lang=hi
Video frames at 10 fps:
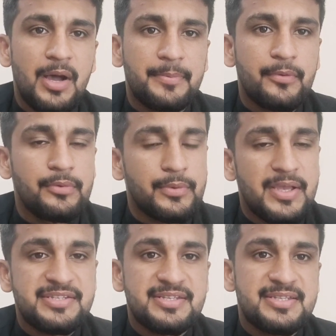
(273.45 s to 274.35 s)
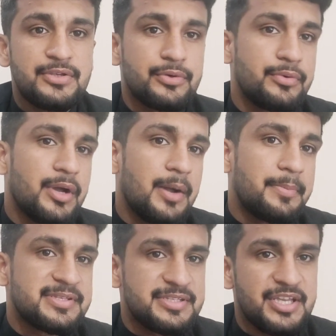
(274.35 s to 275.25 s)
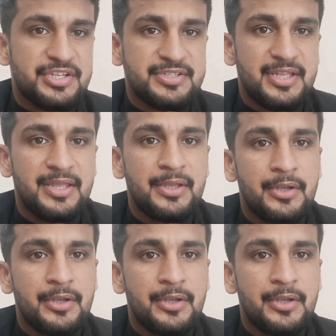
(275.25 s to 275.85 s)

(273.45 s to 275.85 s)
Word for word: आपके कोई क्वेश्चंस हैं या कोई आपकी सजेशंस हैं